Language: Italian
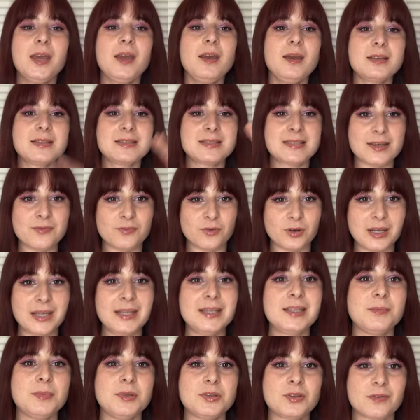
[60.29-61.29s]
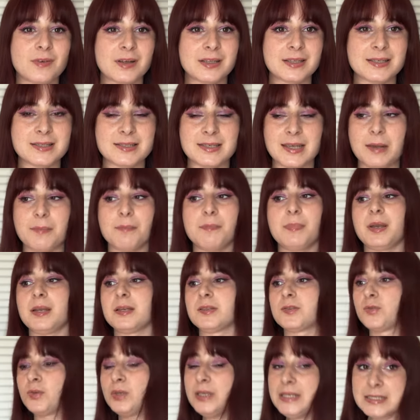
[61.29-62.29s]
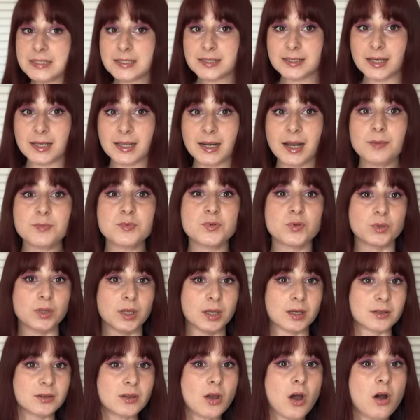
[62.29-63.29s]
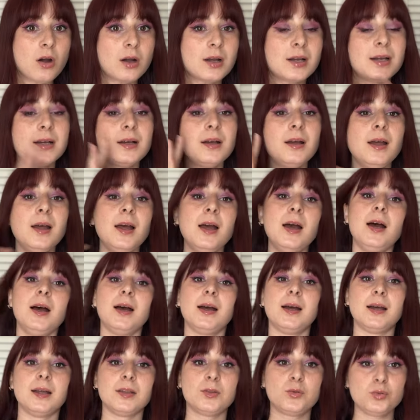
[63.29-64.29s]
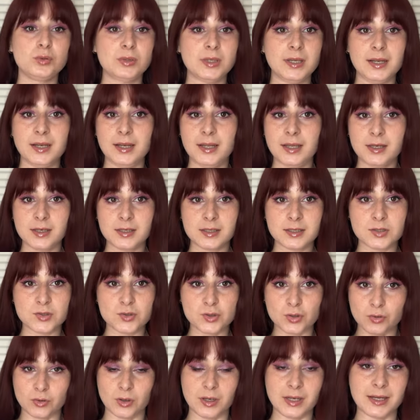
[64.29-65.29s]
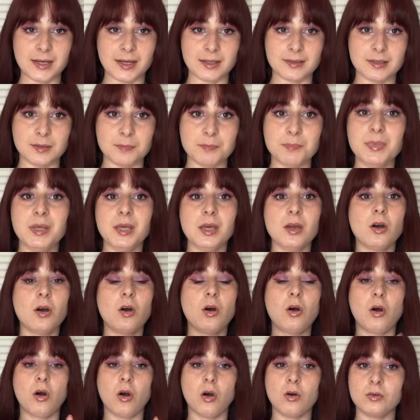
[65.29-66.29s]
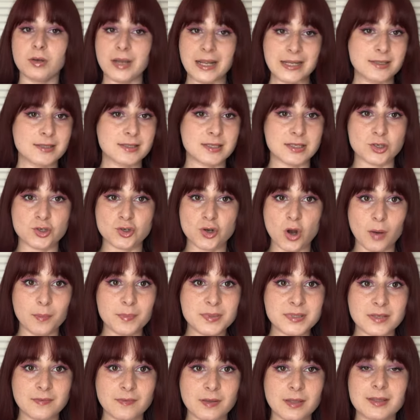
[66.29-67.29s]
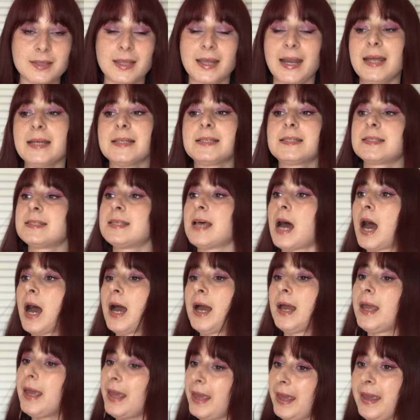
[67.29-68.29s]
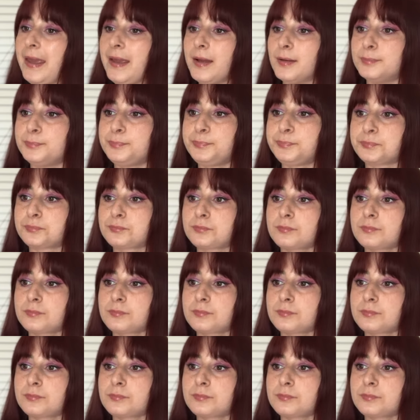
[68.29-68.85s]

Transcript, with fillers: Se volete mi trovate sempre su Instagram, su TikTok, eh, tutti i link sono linkati in bio, ho un Etsy shop se vi interessa e